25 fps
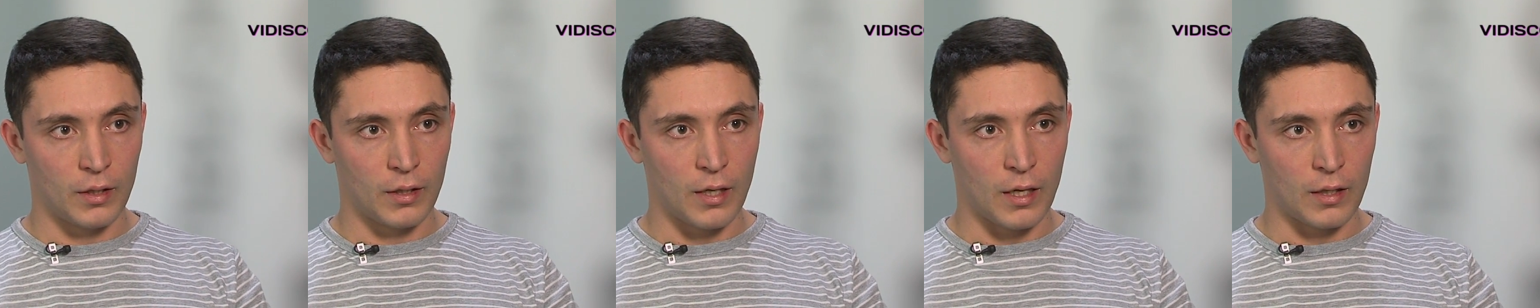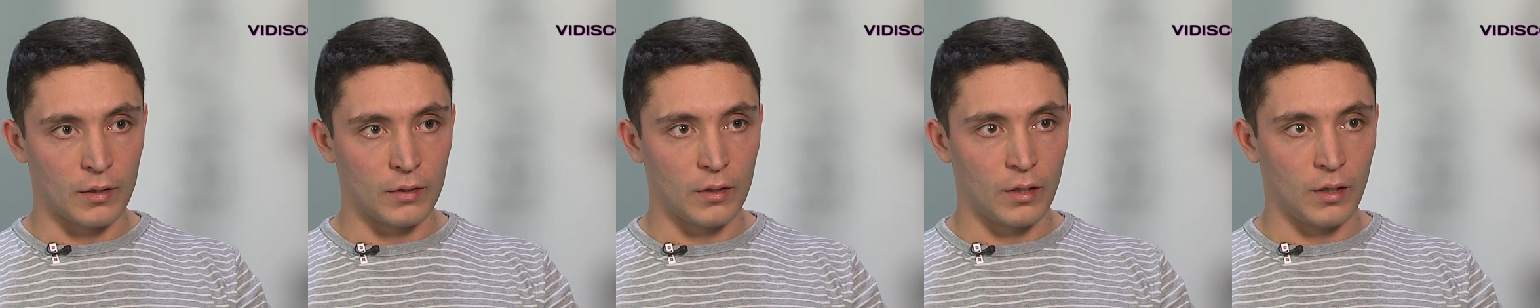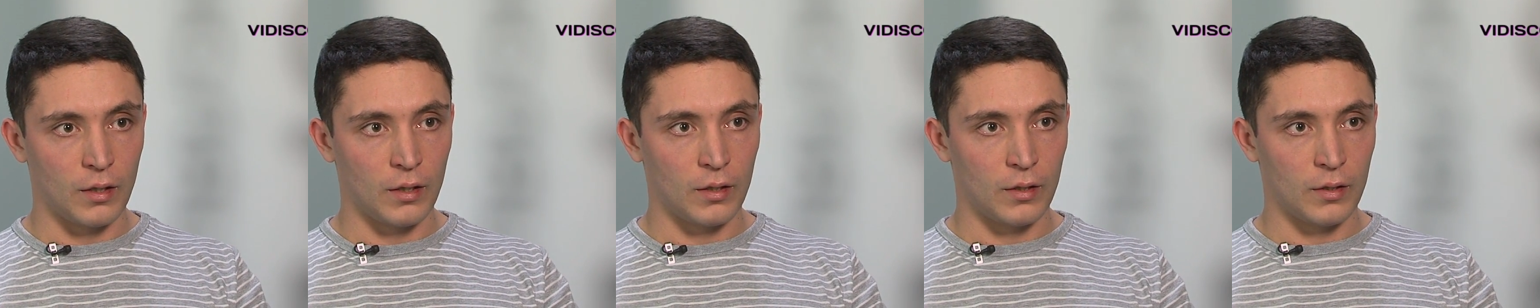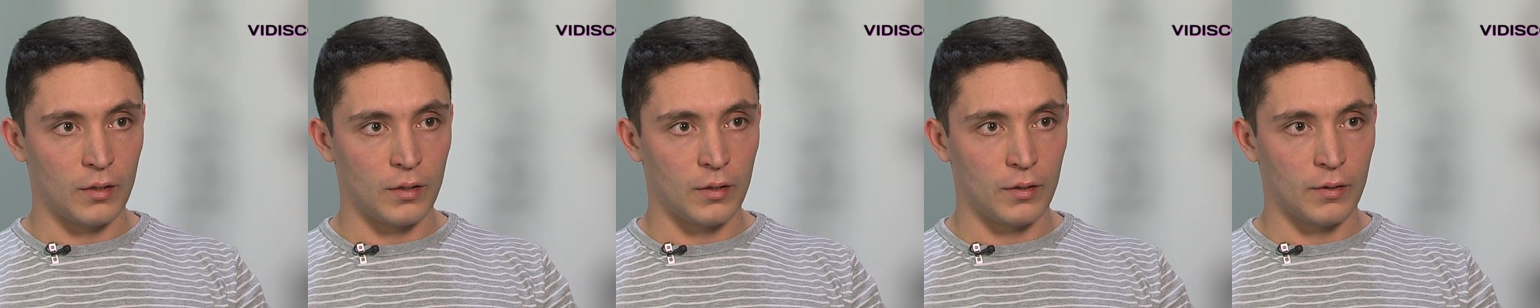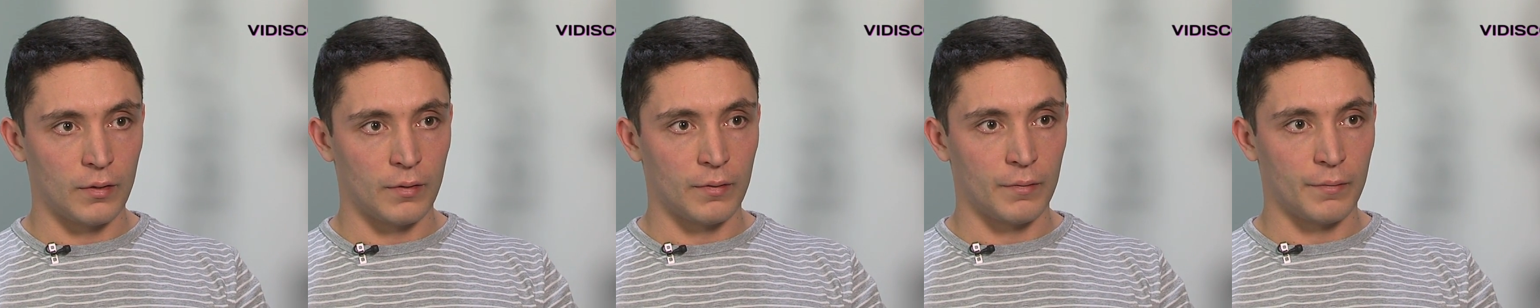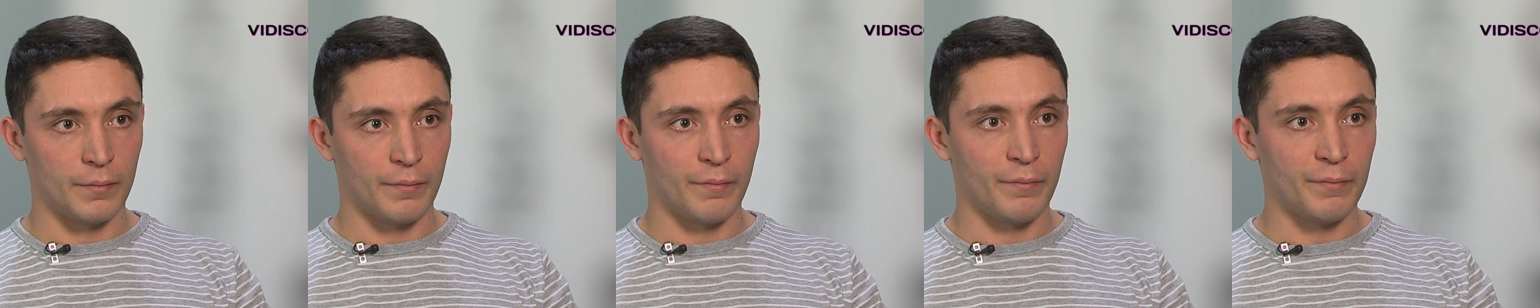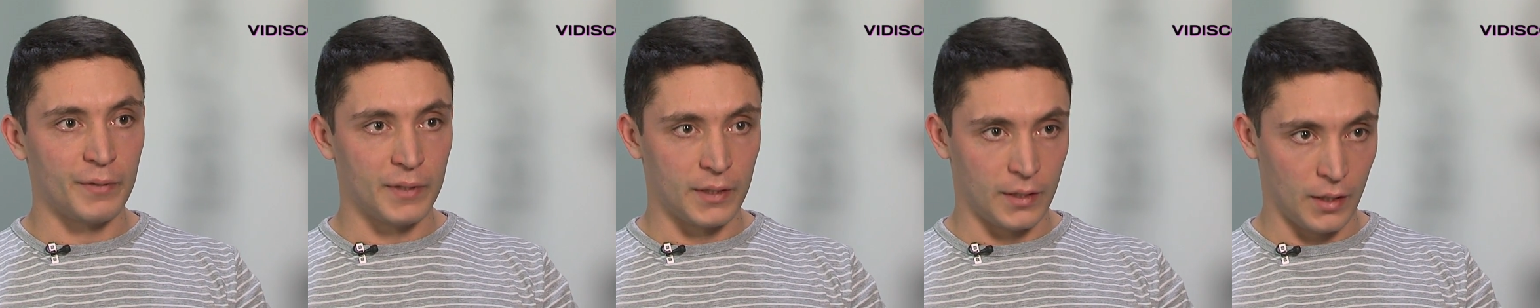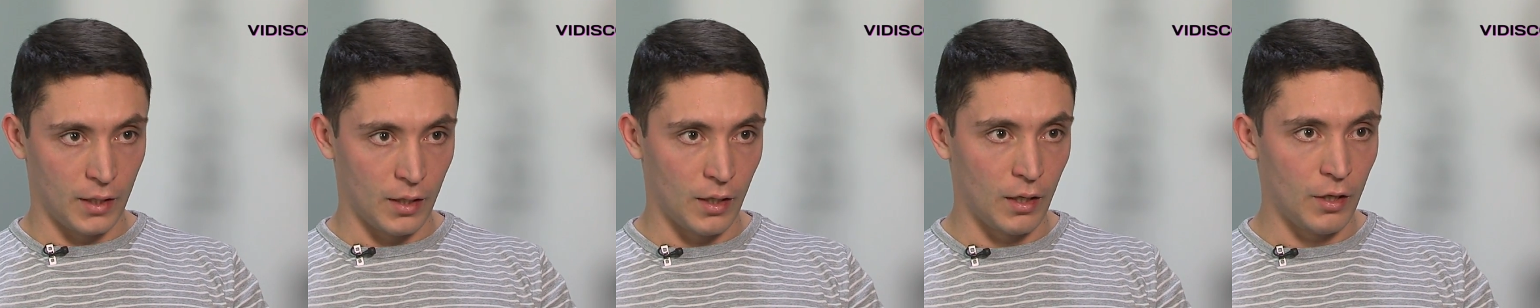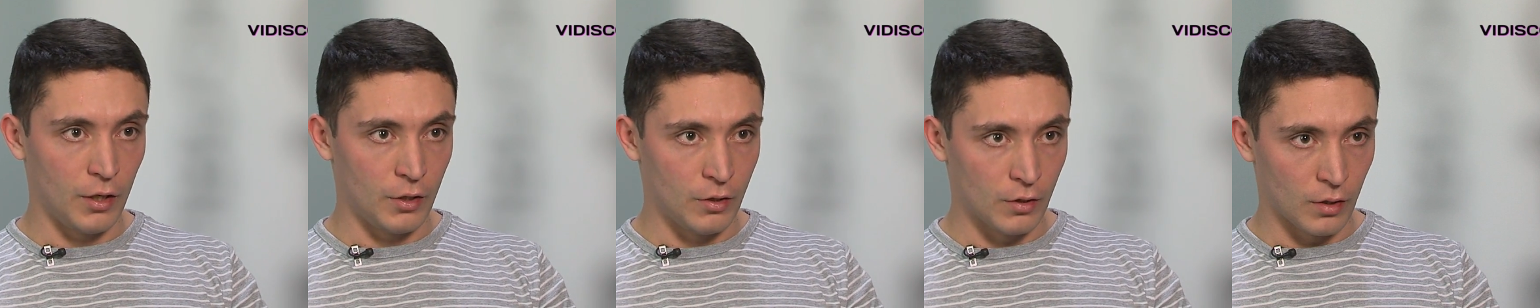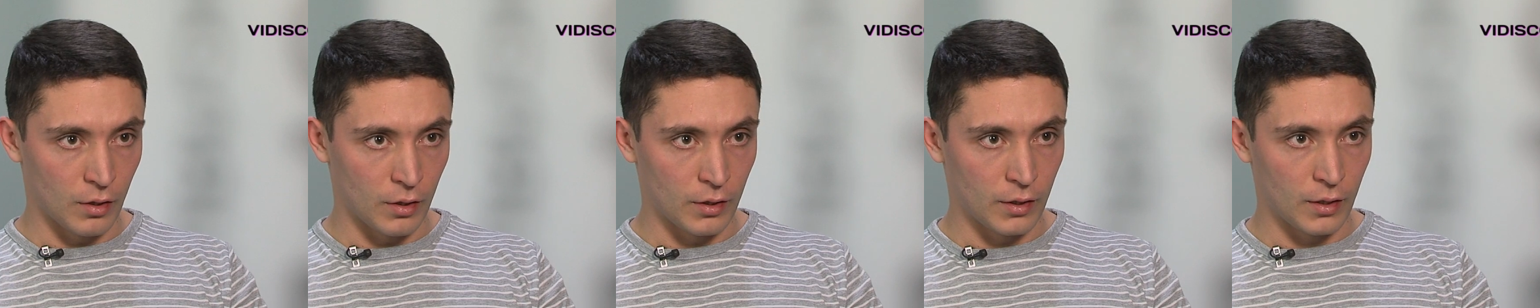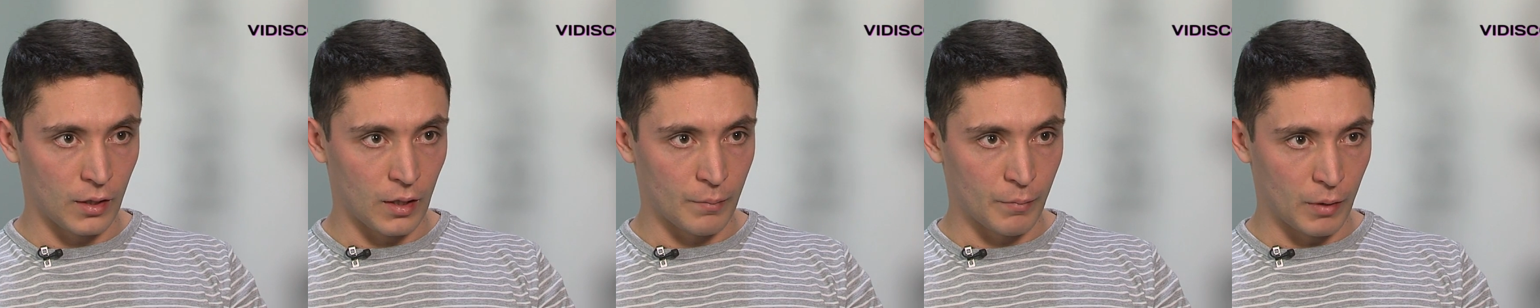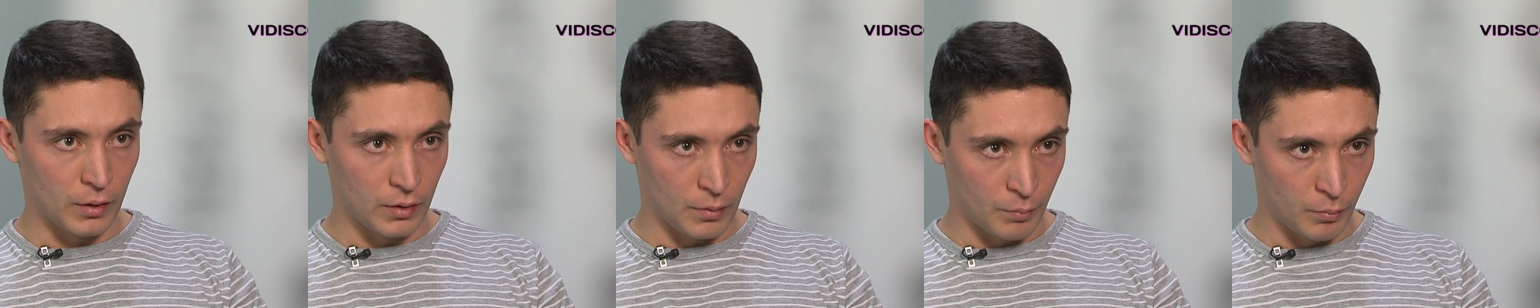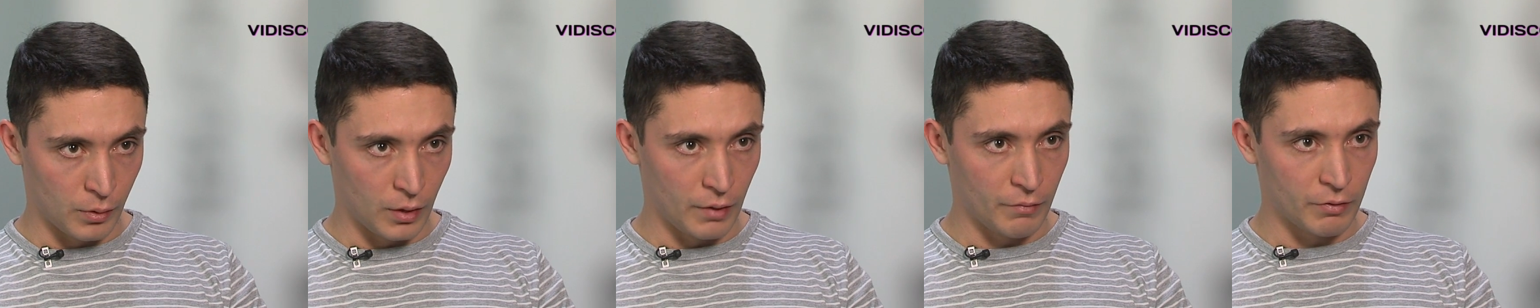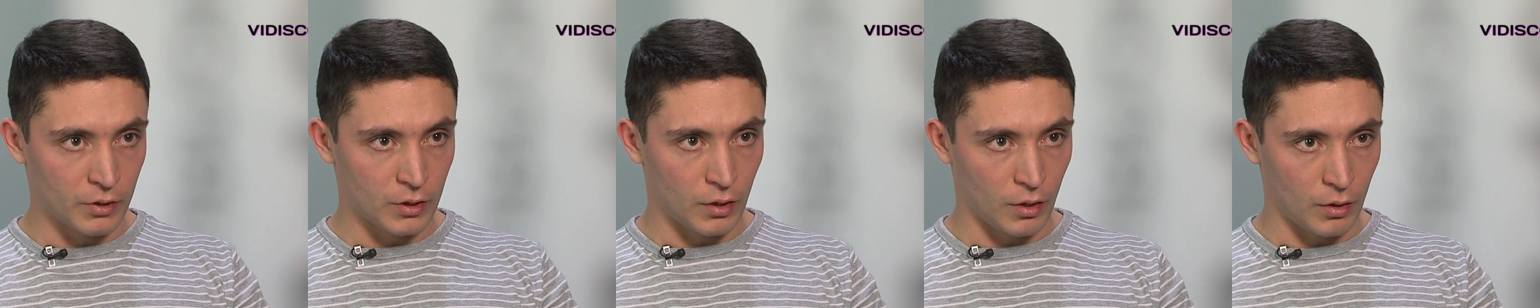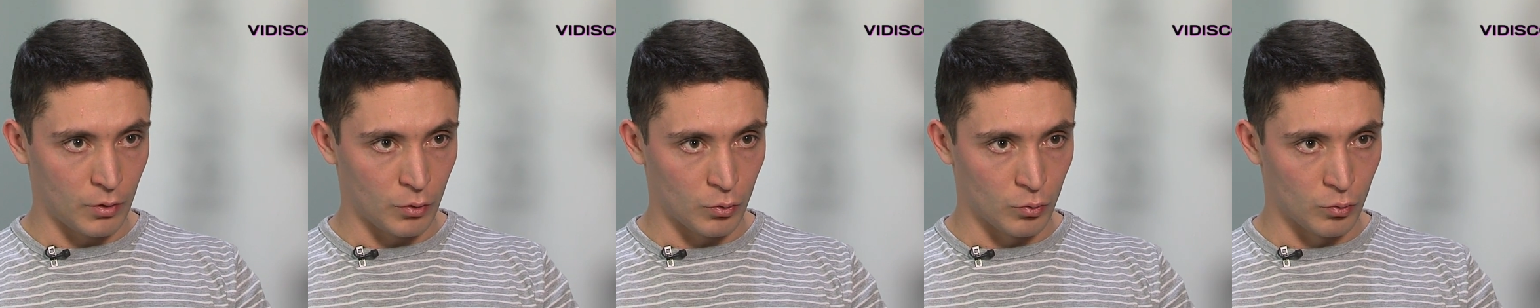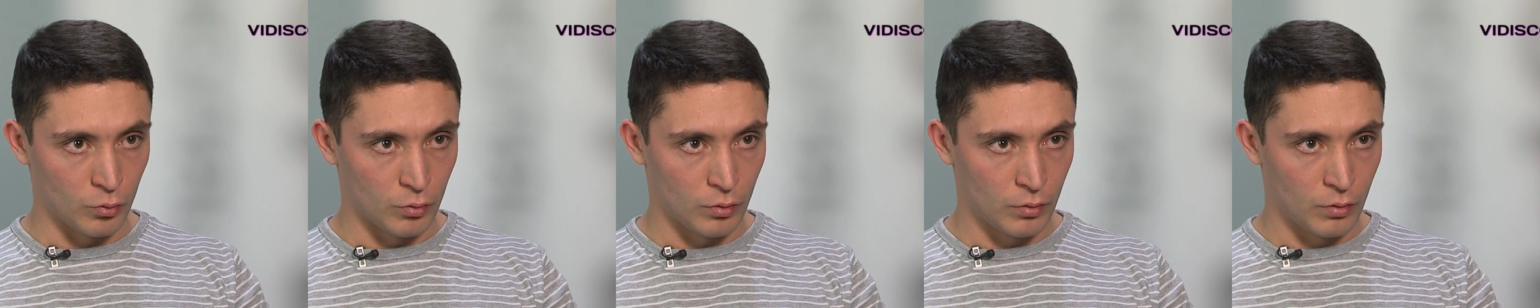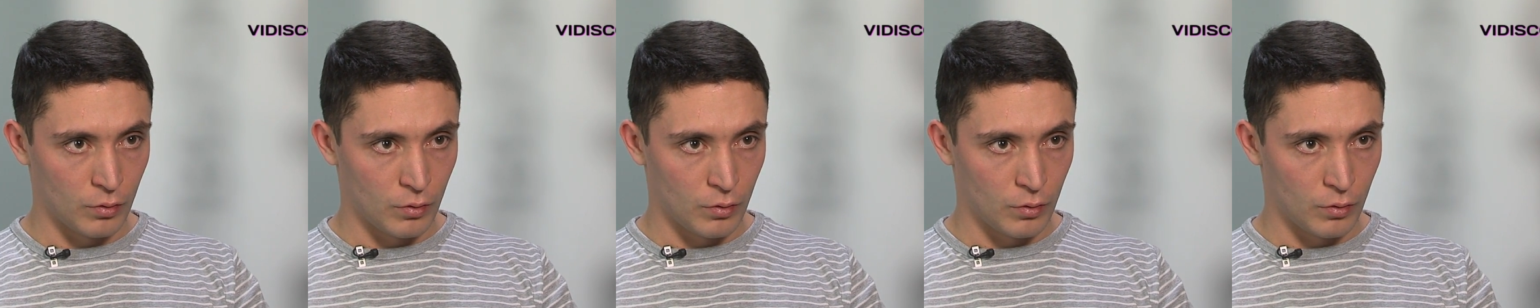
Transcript: когда все лидеры этой команды были в строю.